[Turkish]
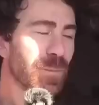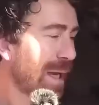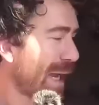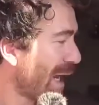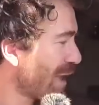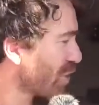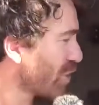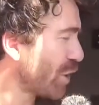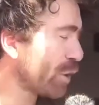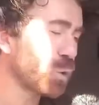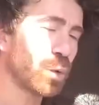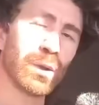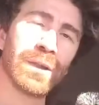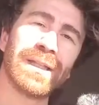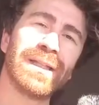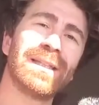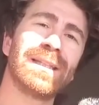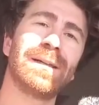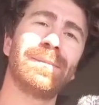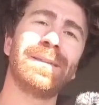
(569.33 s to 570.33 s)
Her şey
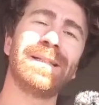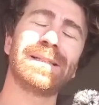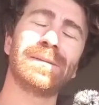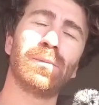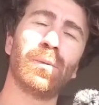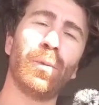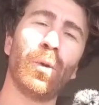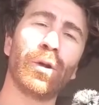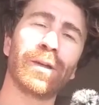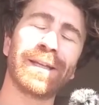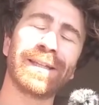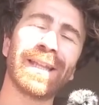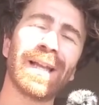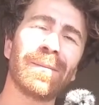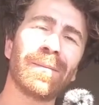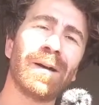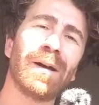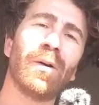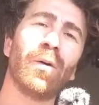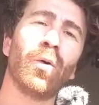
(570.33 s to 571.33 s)
kullanılabilir bu bölgede
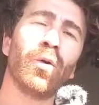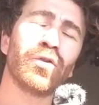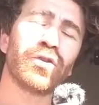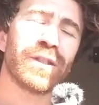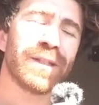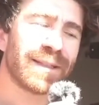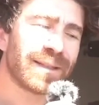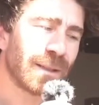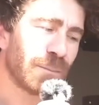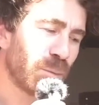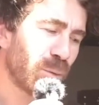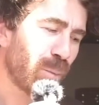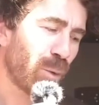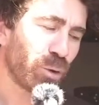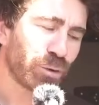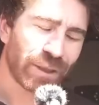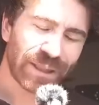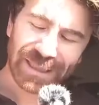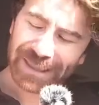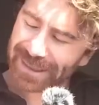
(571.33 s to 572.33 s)
ama öncelikle bu
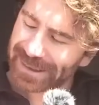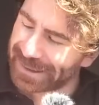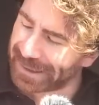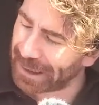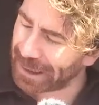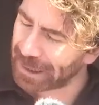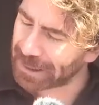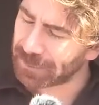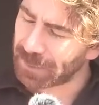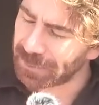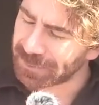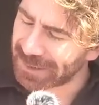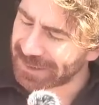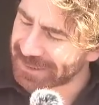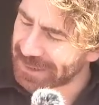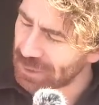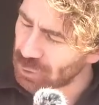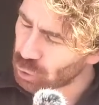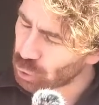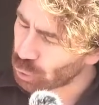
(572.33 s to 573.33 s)
bölgeyle ilgili anlatmam
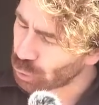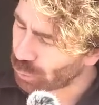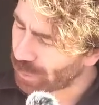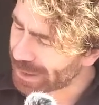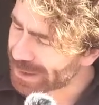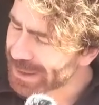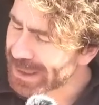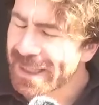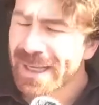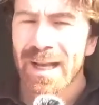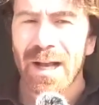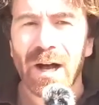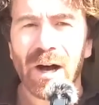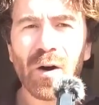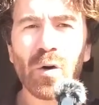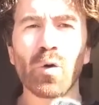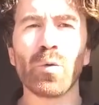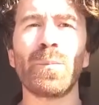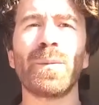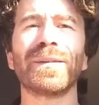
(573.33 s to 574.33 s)
gereken şu var.
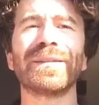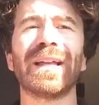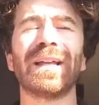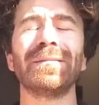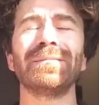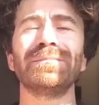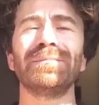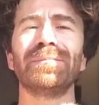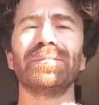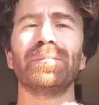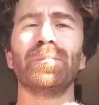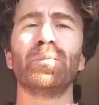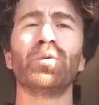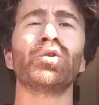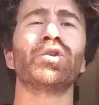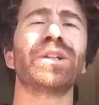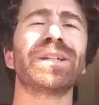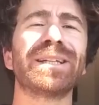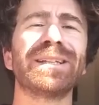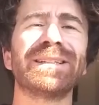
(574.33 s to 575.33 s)
Avrupa'dan bu
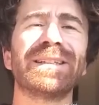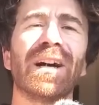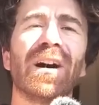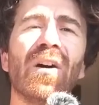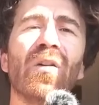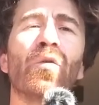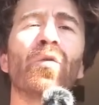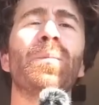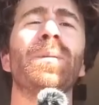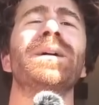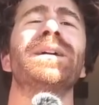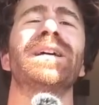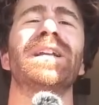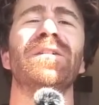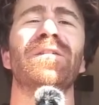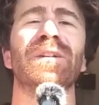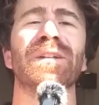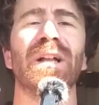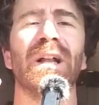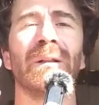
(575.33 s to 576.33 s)
şekilde Avrupa
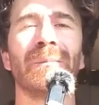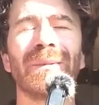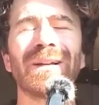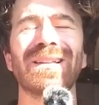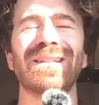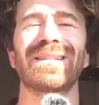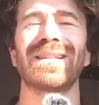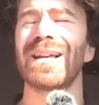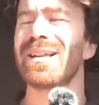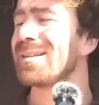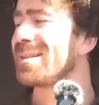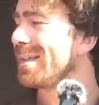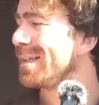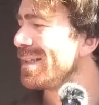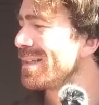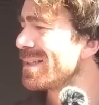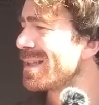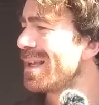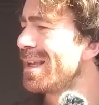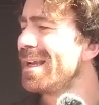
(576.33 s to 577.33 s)
karavanı almak
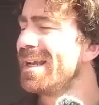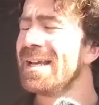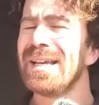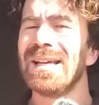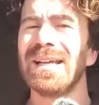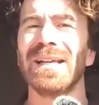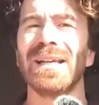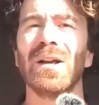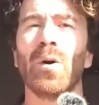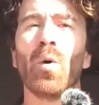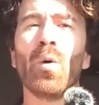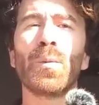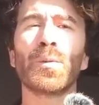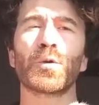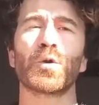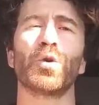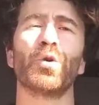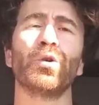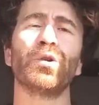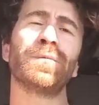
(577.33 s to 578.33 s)
isterseniz e,
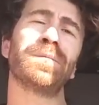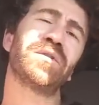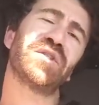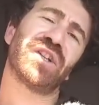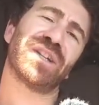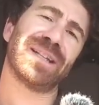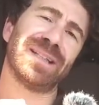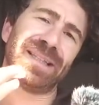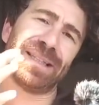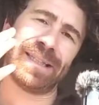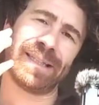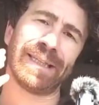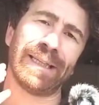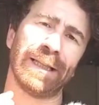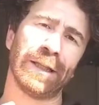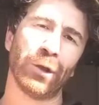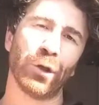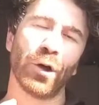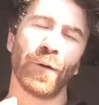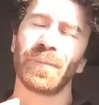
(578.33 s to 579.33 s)
opsiyonlu bir şekilde
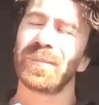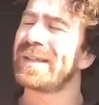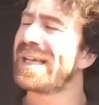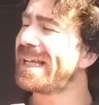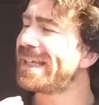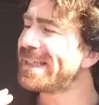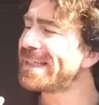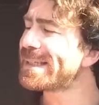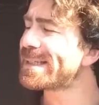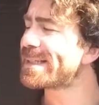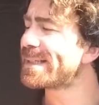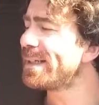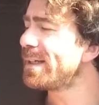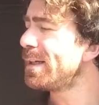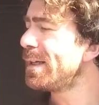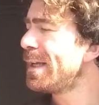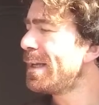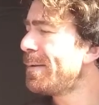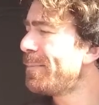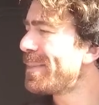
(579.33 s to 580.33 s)
geliyor. Yani nasıl?
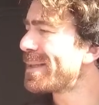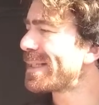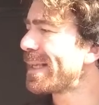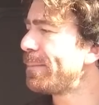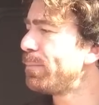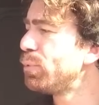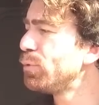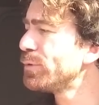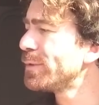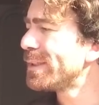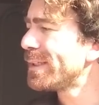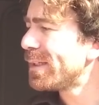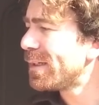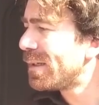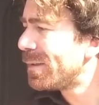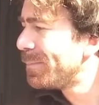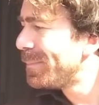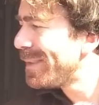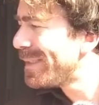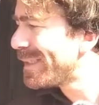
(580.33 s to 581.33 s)
Mesela bunda
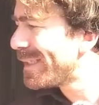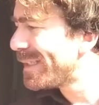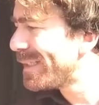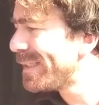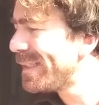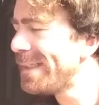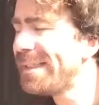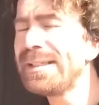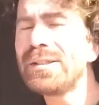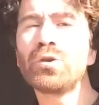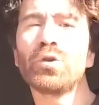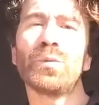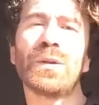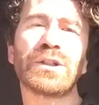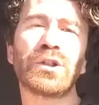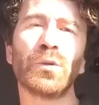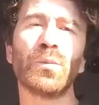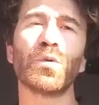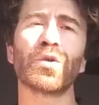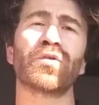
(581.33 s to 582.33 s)
bir tane lityum
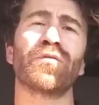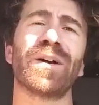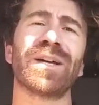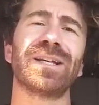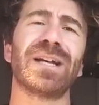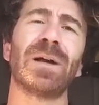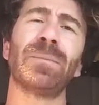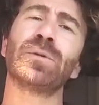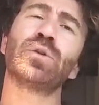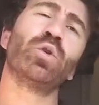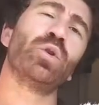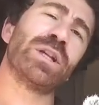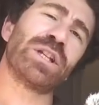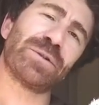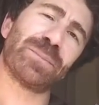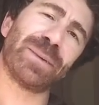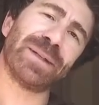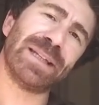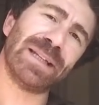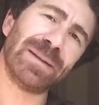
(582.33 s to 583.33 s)
akümüz var ama güneş
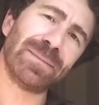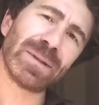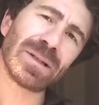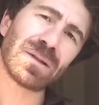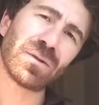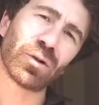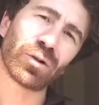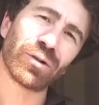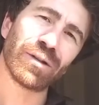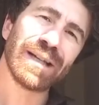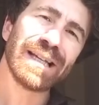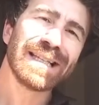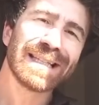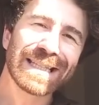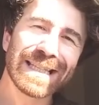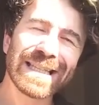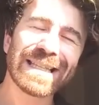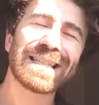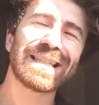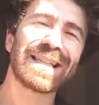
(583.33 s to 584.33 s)
panelimiz yok.
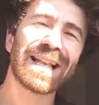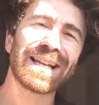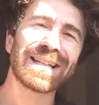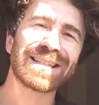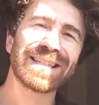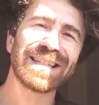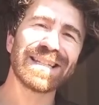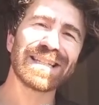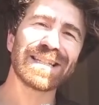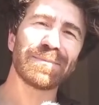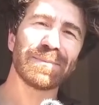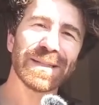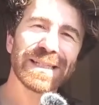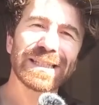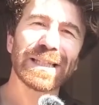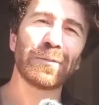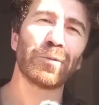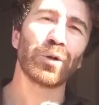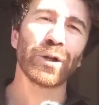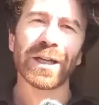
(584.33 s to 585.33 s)
Siz isterseniz bir
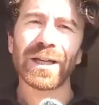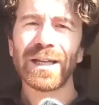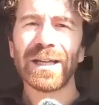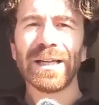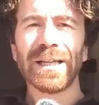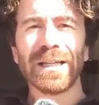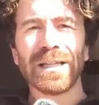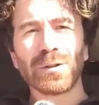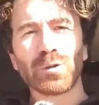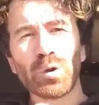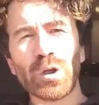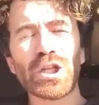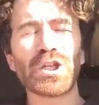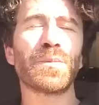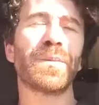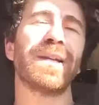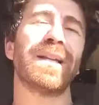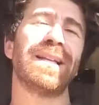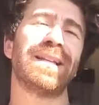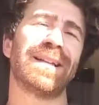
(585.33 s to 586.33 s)
de buna güneş
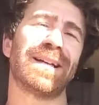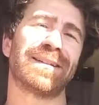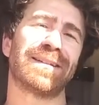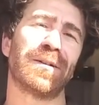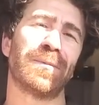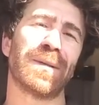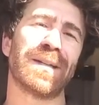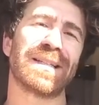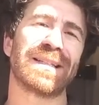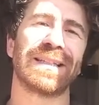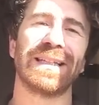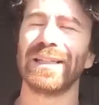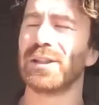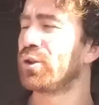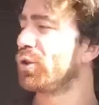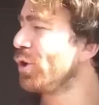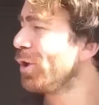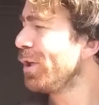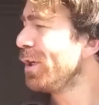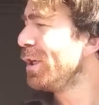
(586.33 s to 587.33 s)
paneli taktırmanız
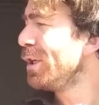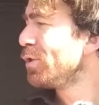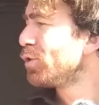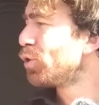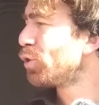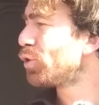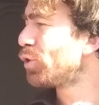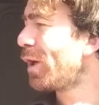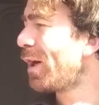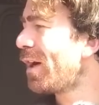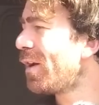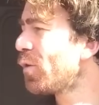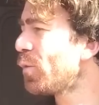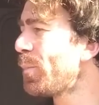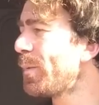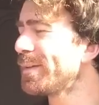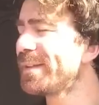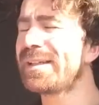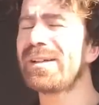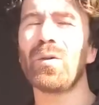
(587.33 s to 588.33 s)
gerekiyor. Çünkü
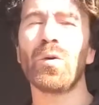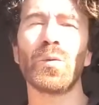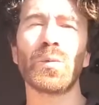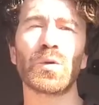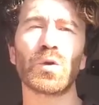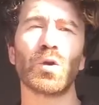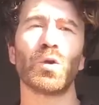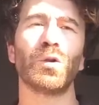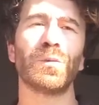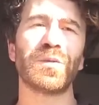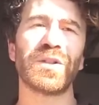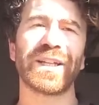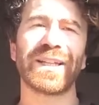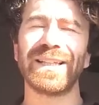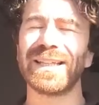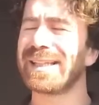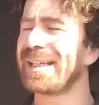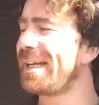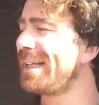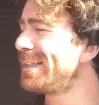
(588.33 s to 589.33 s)
Avrupa'da opsiyonlu bir
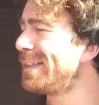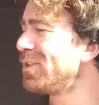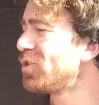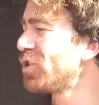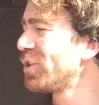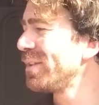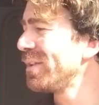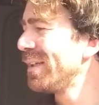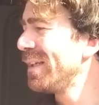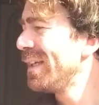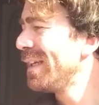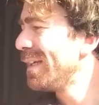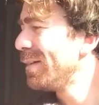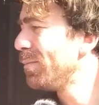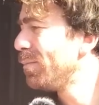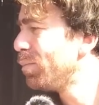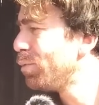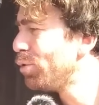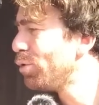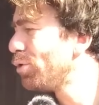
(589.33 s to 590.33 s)
şekilde geldiği için
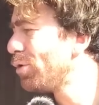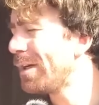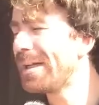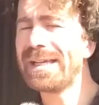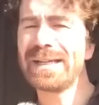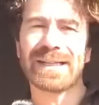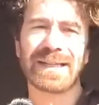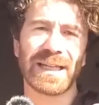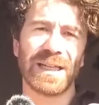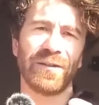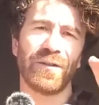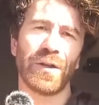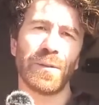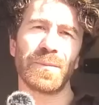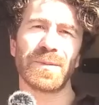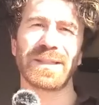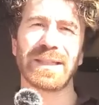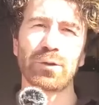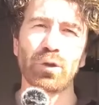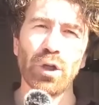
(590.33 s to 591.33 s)
bu
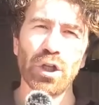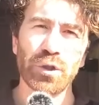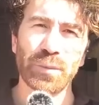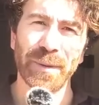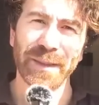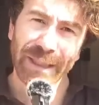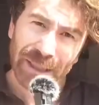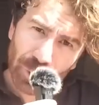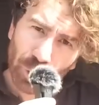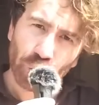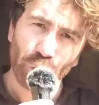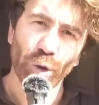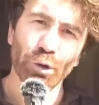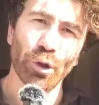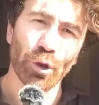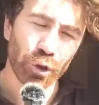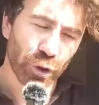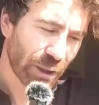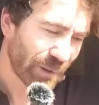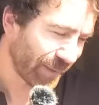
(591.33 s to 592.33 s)
karavanımızda güneş paneli yok. Onu
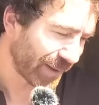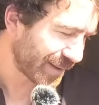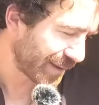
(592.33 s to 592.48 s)
da söylemek